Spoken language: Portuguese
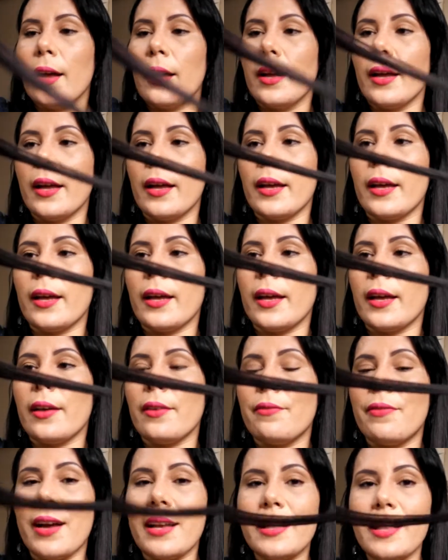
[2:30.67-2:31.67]
É,
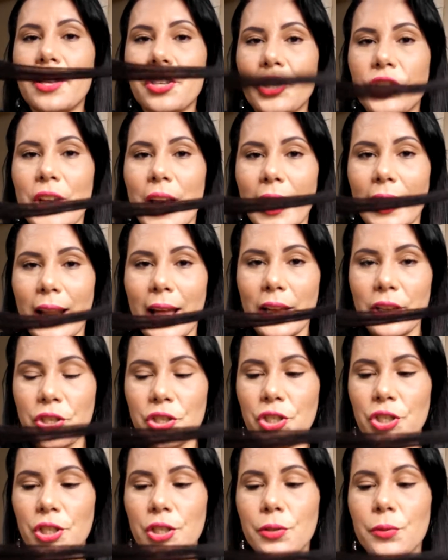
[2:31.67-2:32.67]
vai deixar lá
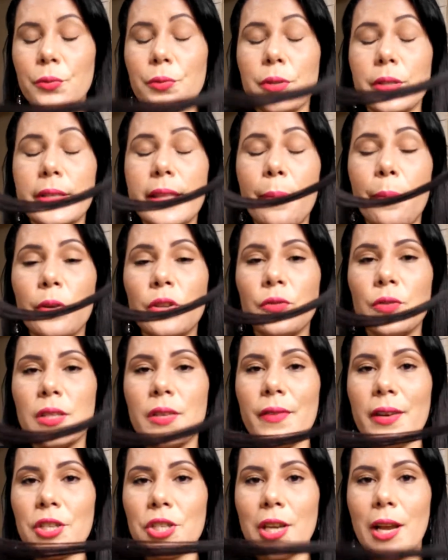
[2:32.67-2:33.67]
agindo e depois você
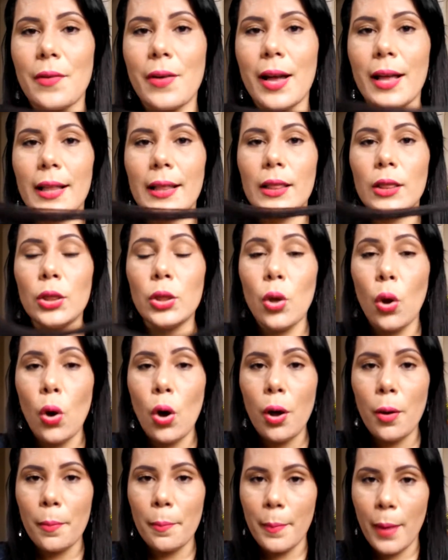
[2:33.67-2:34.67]
vai enxergar
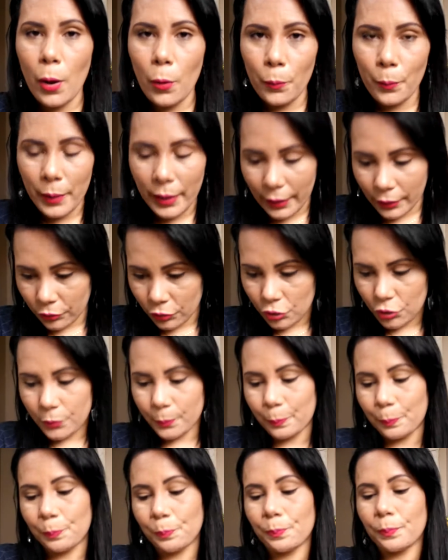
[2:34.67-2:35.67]
normalmente,
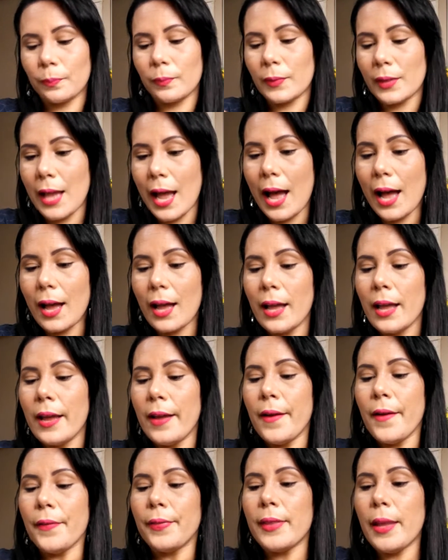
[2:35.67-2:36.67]
tá? Tá?
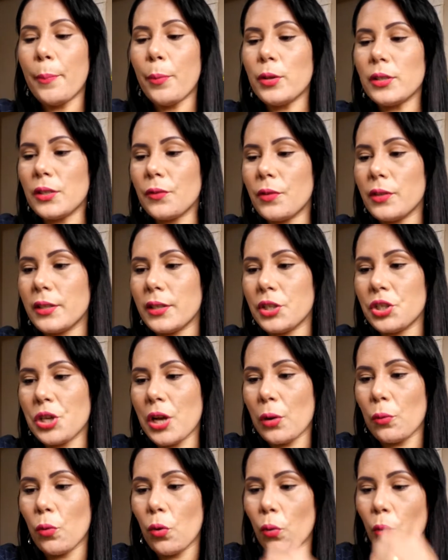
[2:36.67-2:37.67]
Depois que você
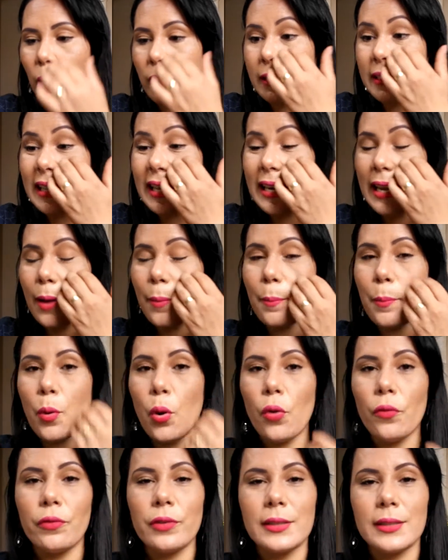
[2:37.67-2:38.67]
enxagou, seria
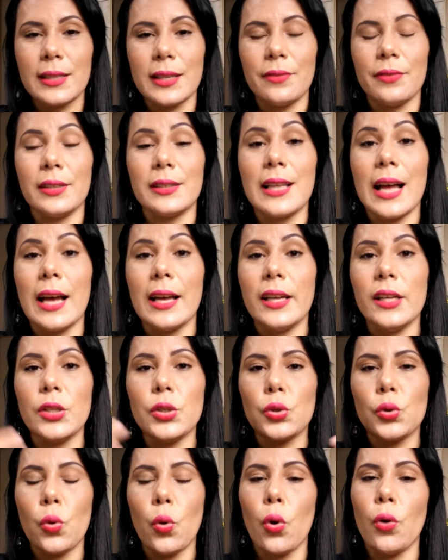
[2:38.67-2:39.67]
bom você evitar
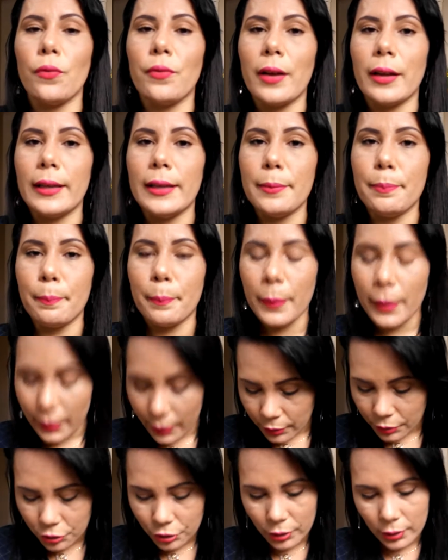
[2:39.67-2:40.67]
escova e
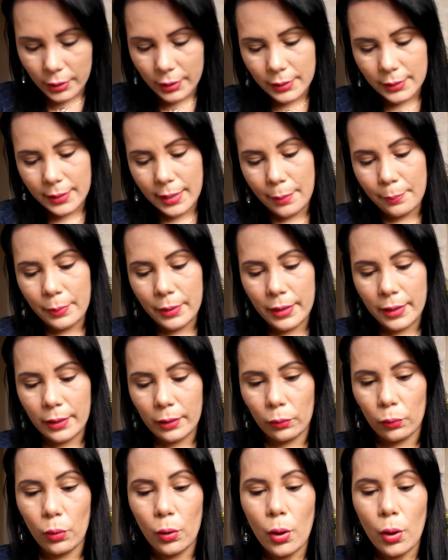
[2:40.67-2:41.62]
prancha nesse cabelo.